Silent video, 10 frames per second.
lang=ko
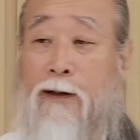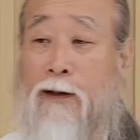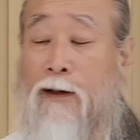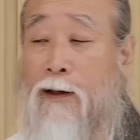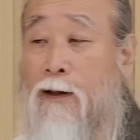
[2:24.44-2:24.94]

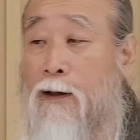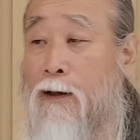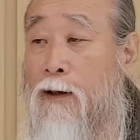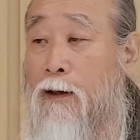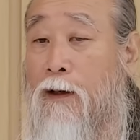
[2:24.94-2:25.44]
어,
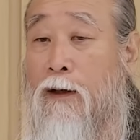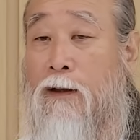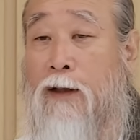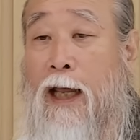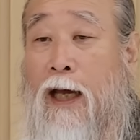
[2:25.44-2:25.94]

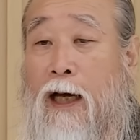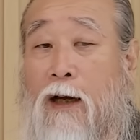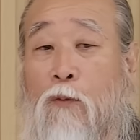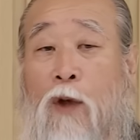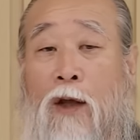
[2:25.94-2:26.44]

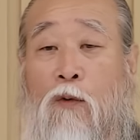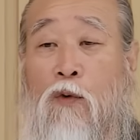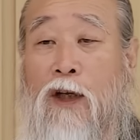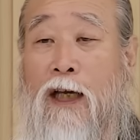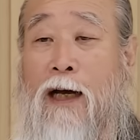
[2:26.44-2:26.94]
내가
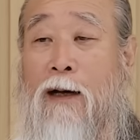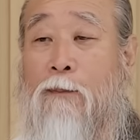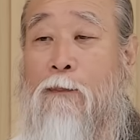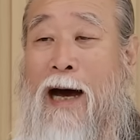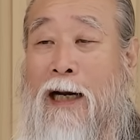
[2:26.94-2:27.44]
외로우니까
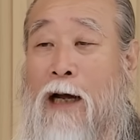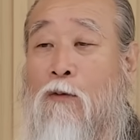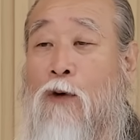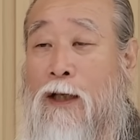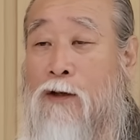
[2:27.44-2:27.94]

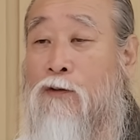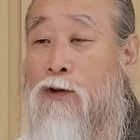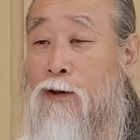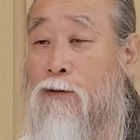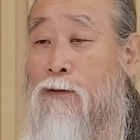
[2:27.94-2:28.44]

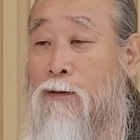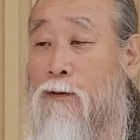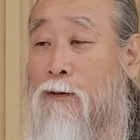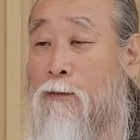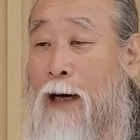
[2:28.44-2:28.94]
말하고갇혀지고
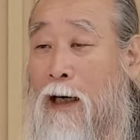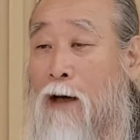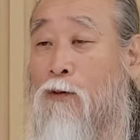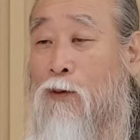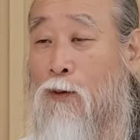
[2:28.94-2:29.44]

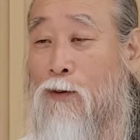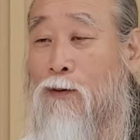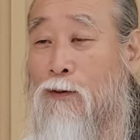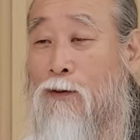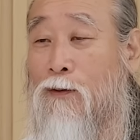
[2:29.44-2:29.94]
말하고
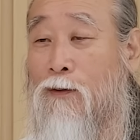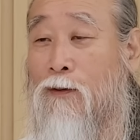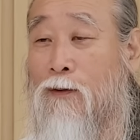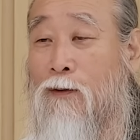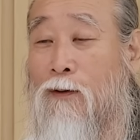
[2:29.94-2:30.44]
놀고
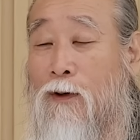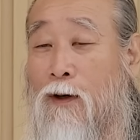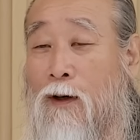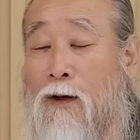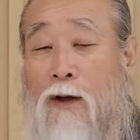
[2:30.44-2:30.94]

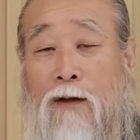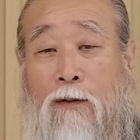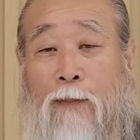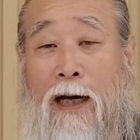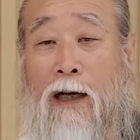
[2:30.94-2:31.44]
어,
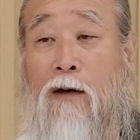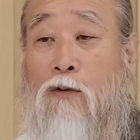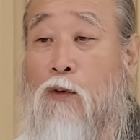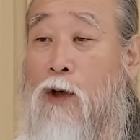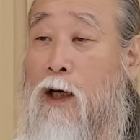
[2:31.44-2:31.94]
그럼 말하고
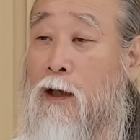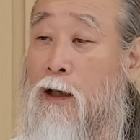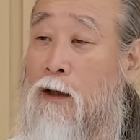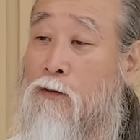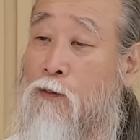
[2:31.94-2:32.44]
놀라니까
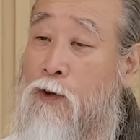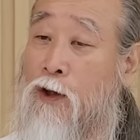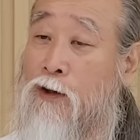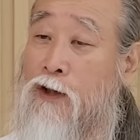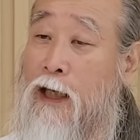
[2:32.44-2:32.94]
좀
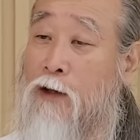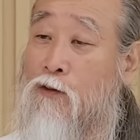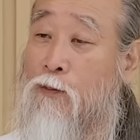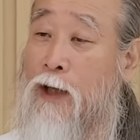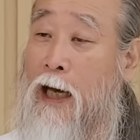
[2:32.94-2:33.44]
경제가
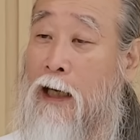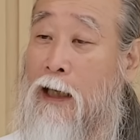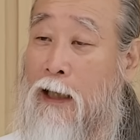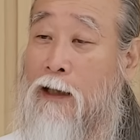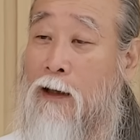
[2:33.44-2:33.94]
좀
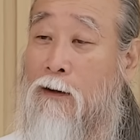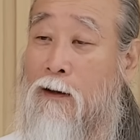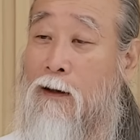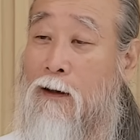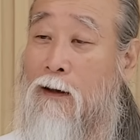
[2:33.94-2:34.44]
개안해야 돼요.